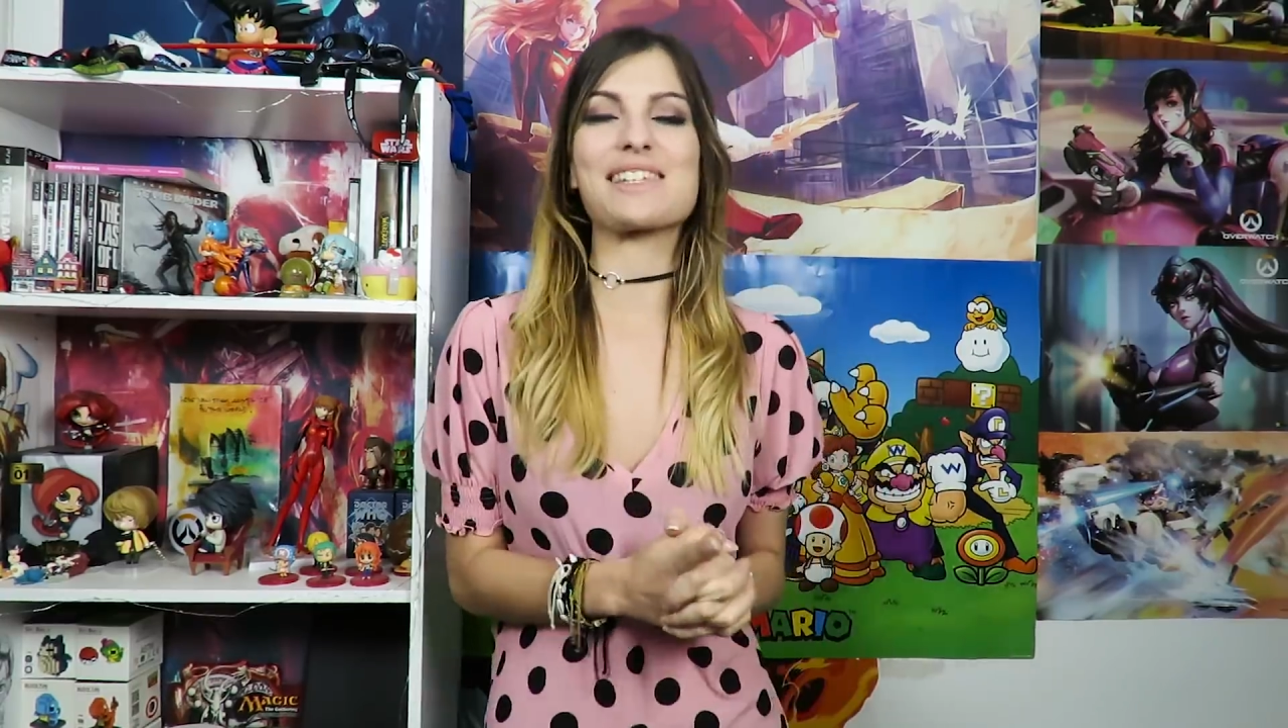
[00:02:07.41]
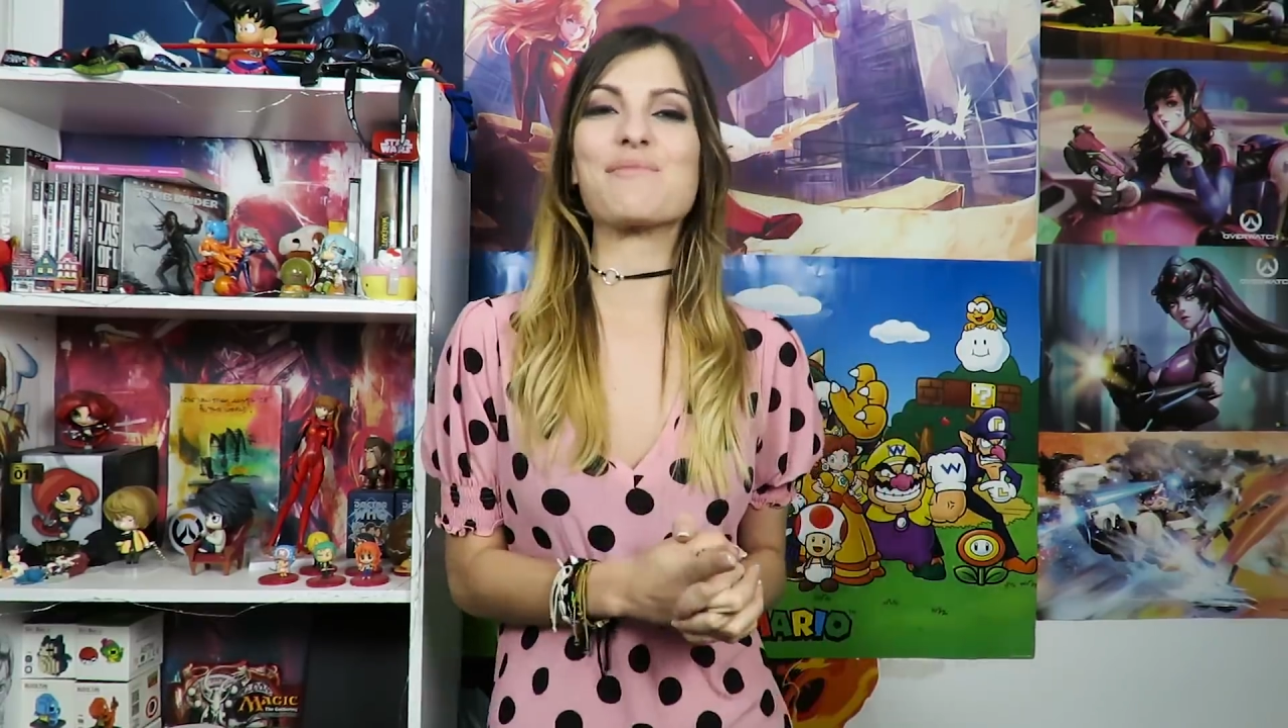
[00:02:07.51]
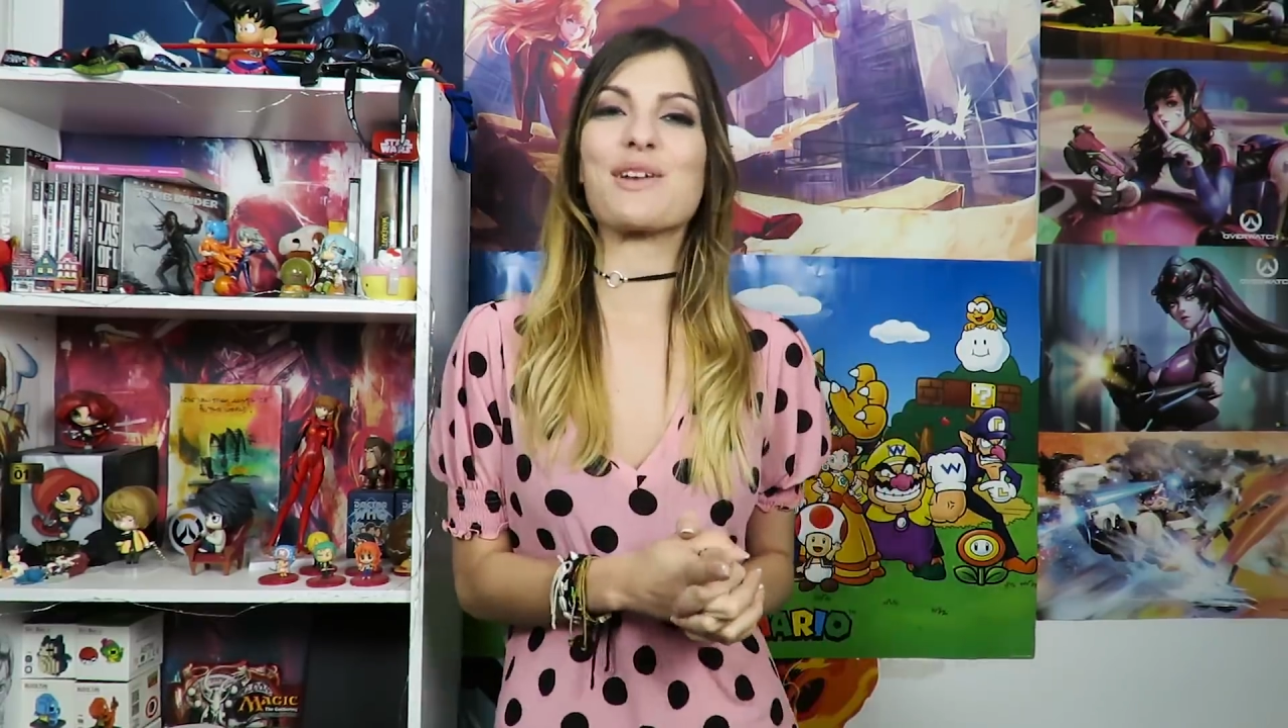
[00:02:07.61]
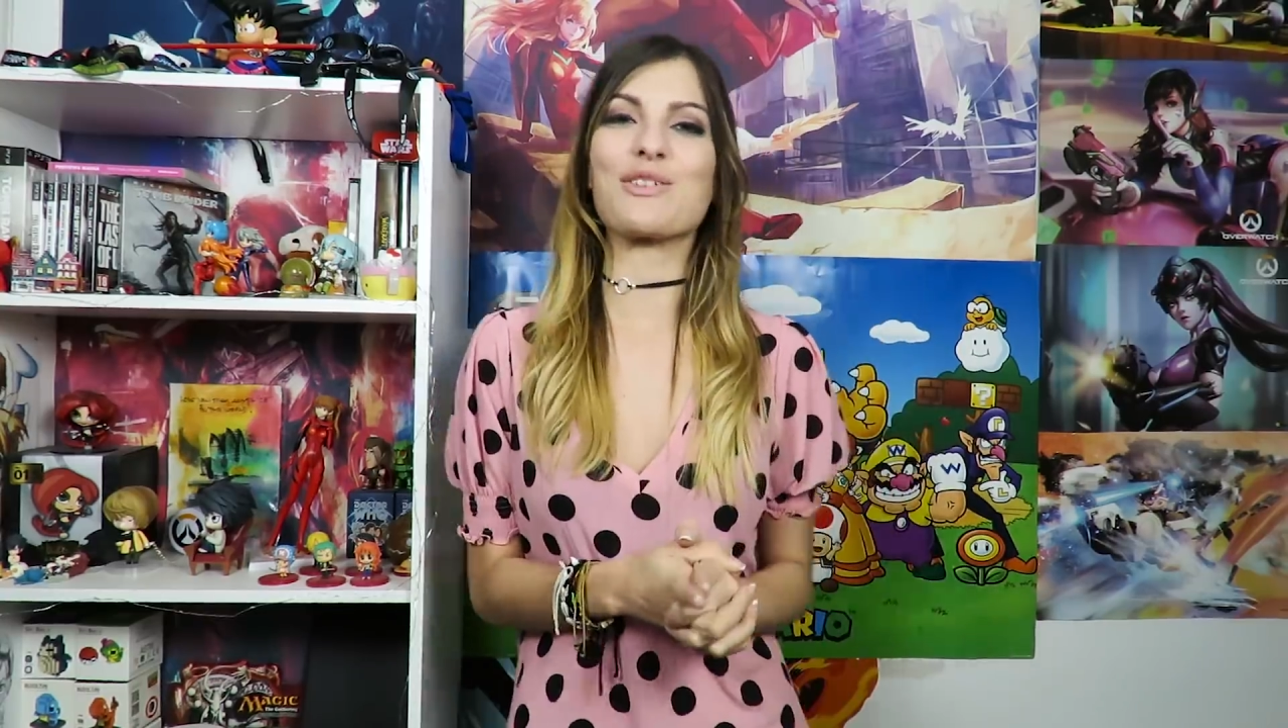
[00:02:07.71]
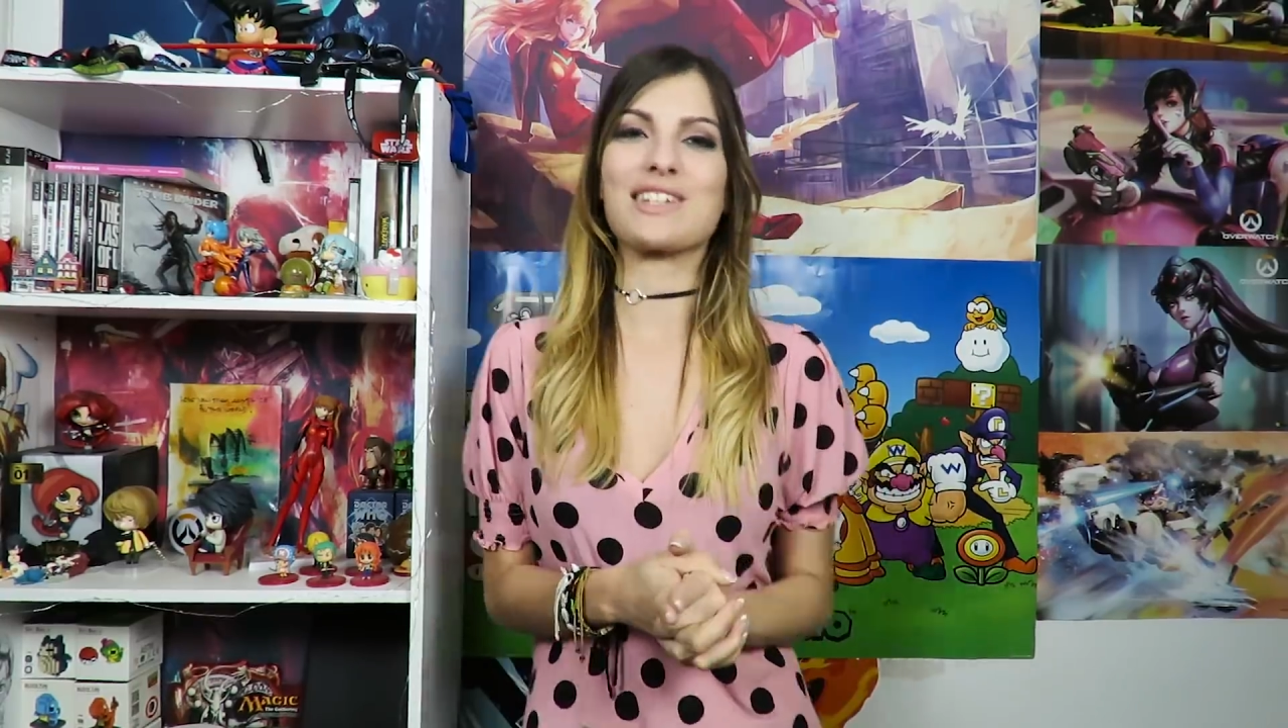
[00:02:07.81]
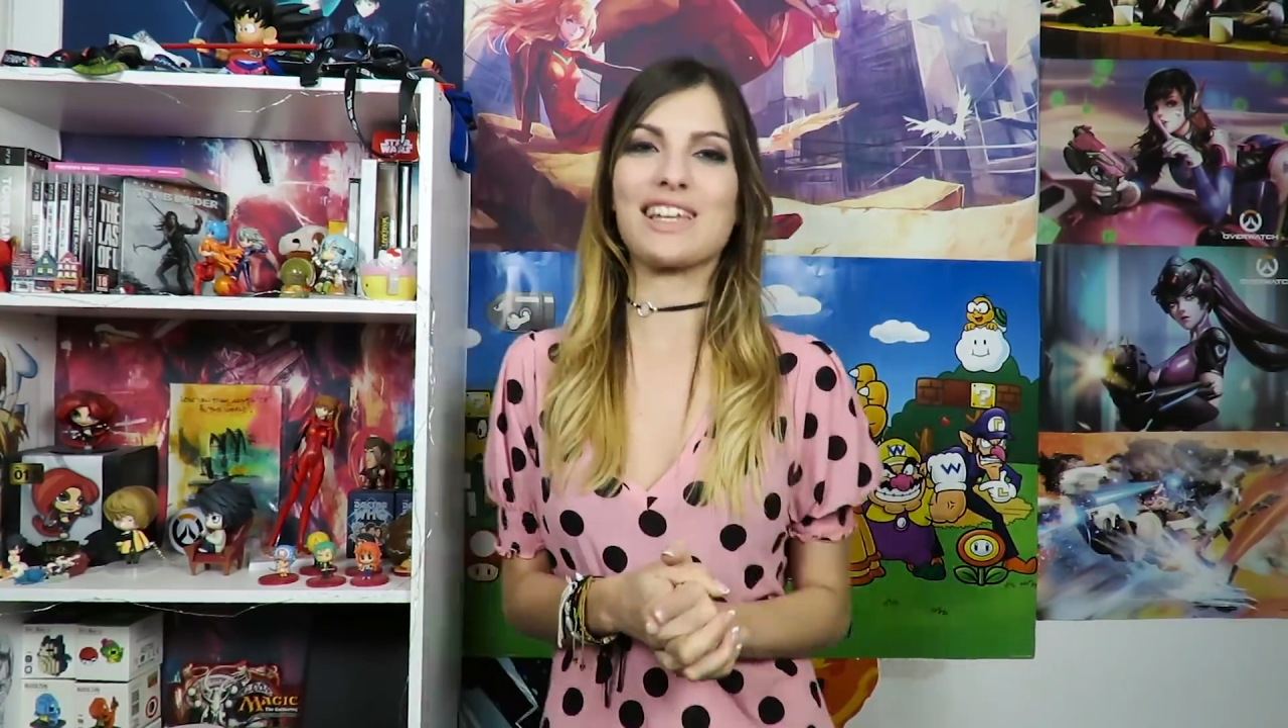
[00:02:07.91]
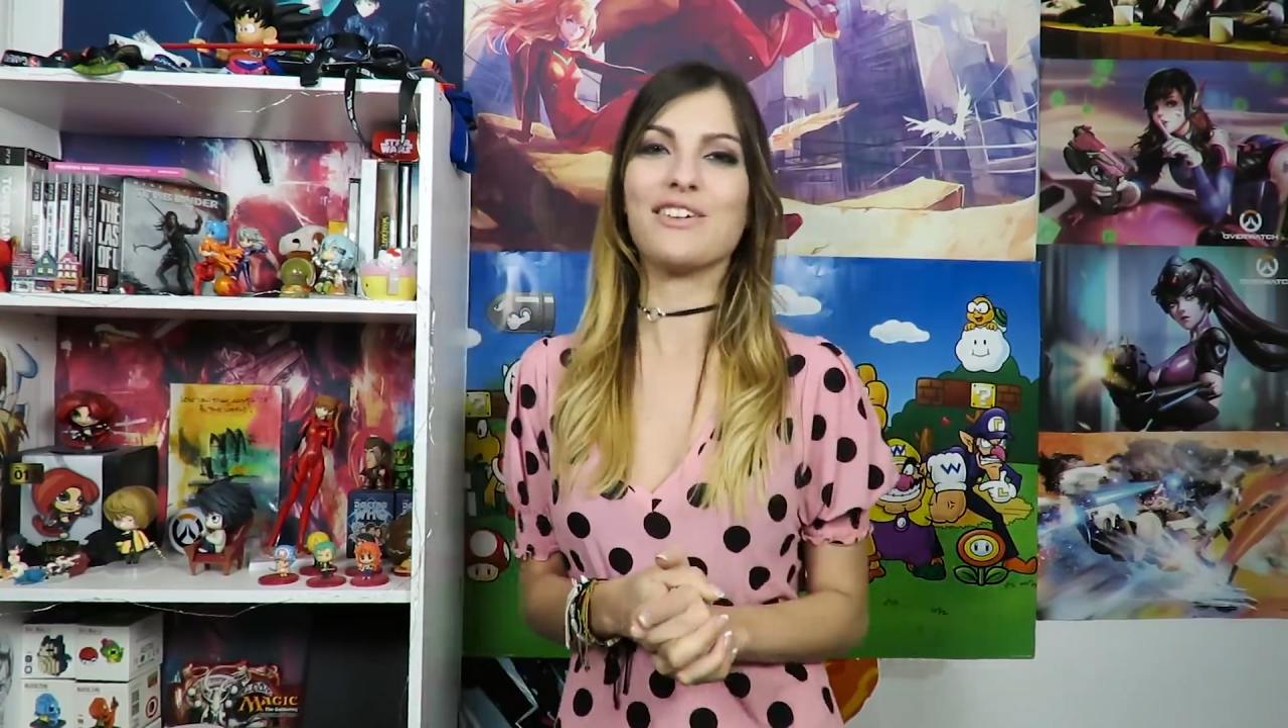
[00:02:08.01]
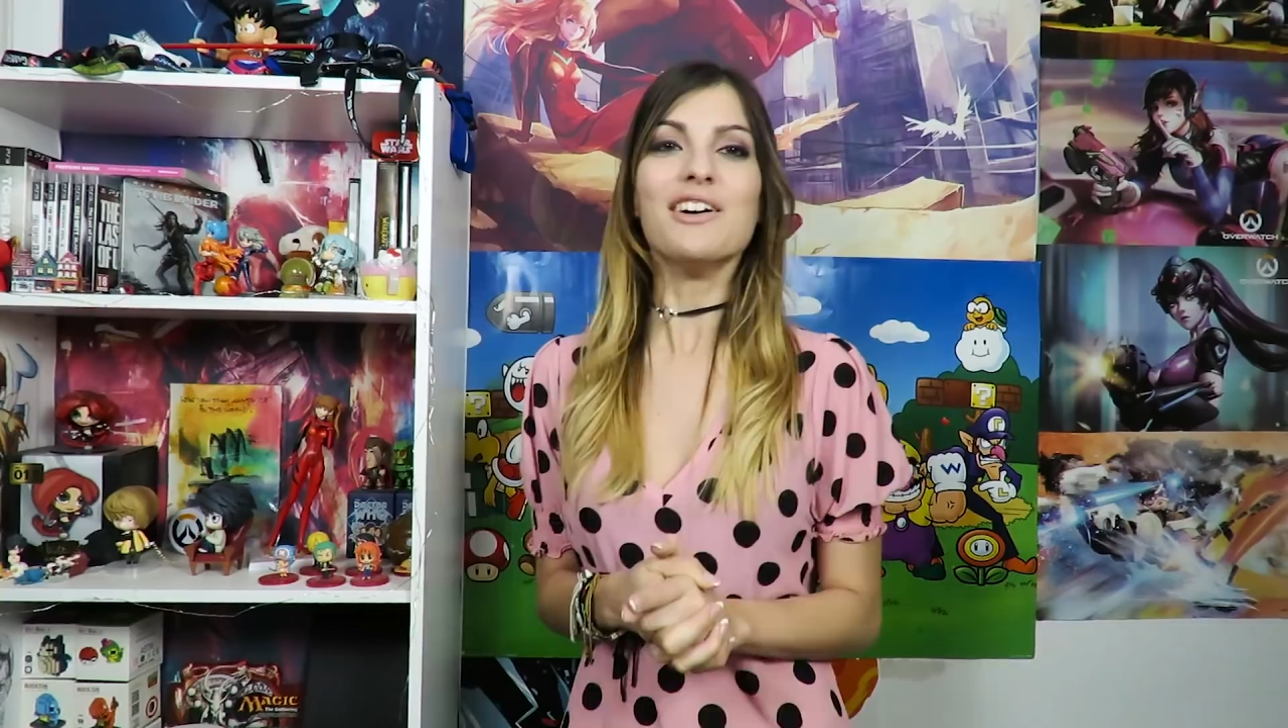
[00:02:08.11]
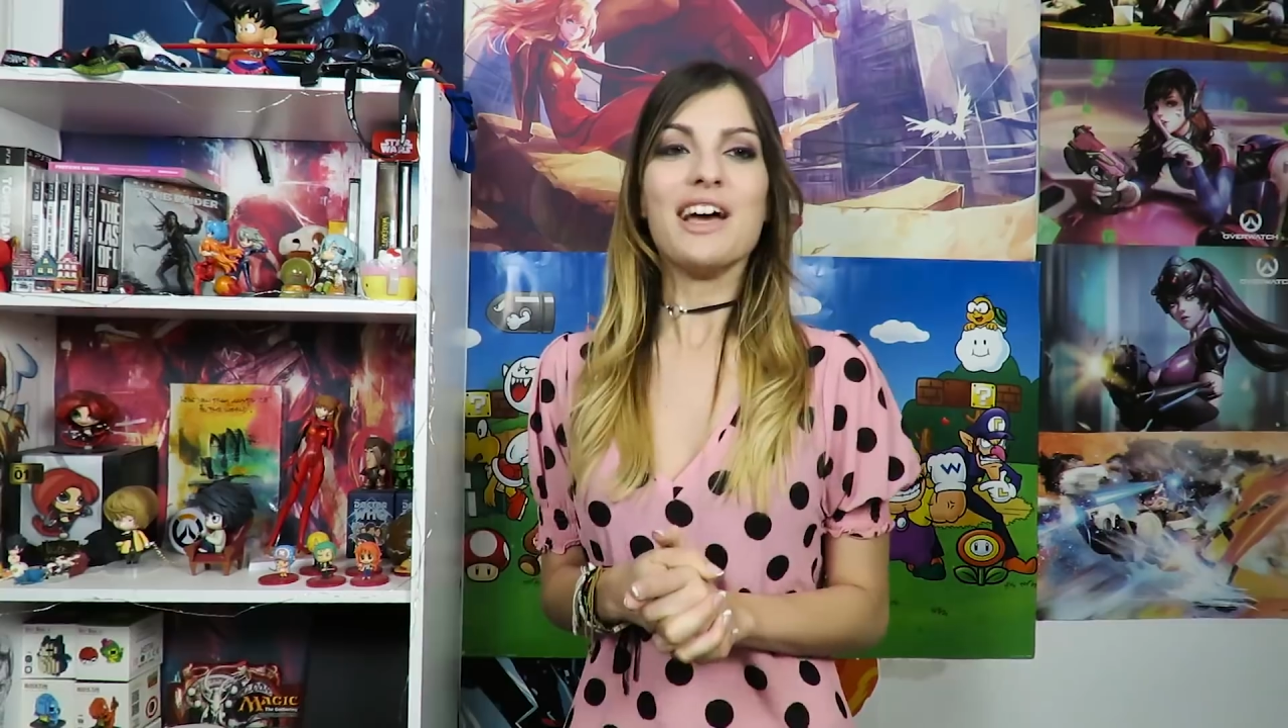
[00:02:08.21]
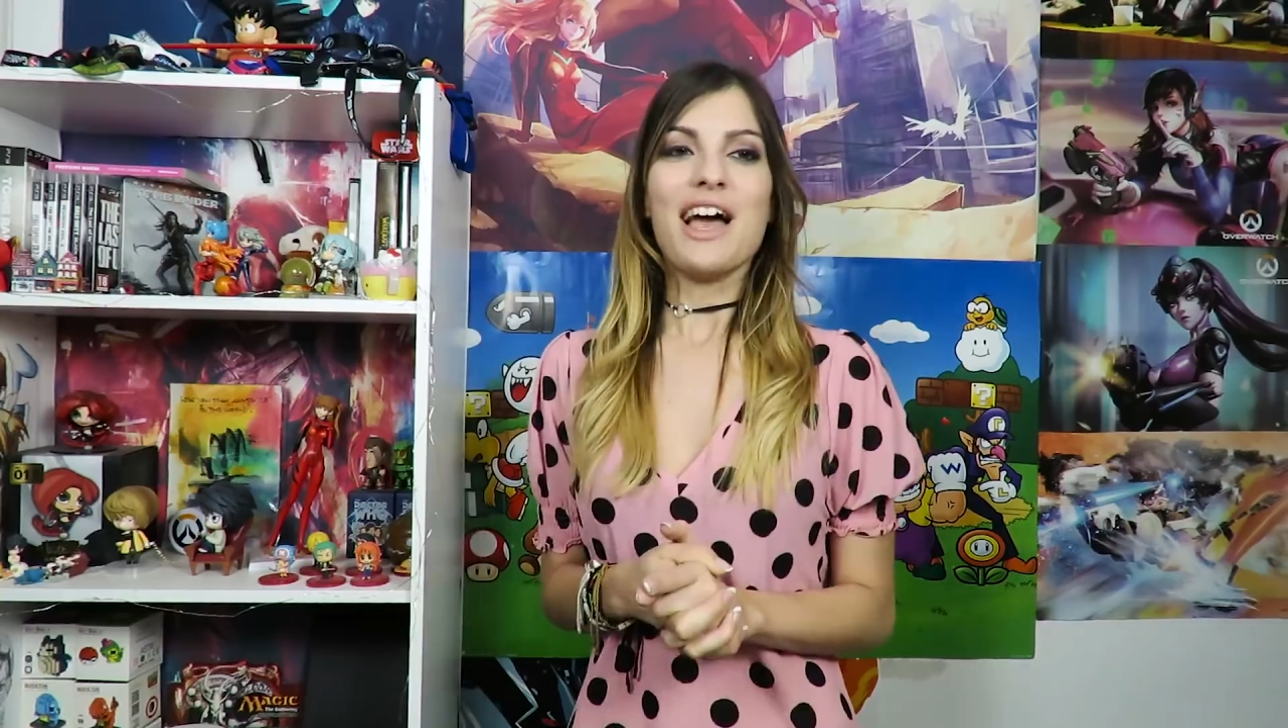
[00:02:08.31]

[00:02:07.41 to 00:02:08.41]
siempre los leo,